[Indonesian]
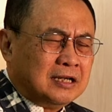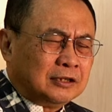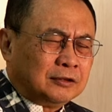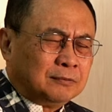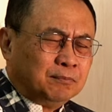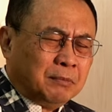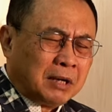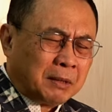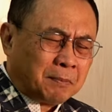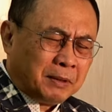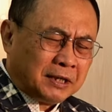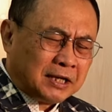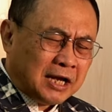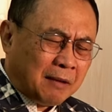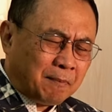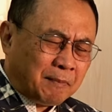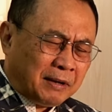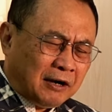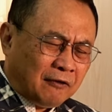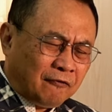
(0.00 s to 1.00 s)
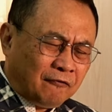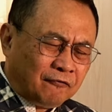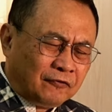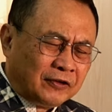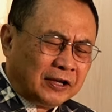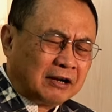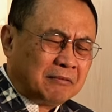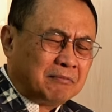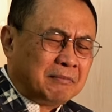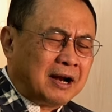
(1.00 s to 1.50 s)
berpegang pada
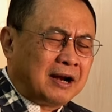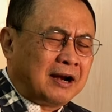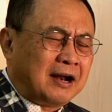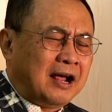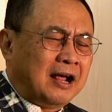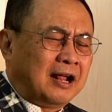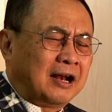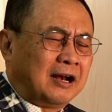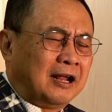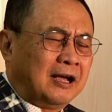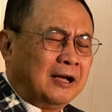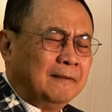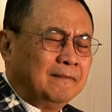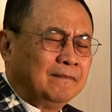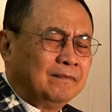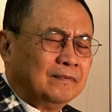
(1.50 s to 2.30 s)
firman Allah,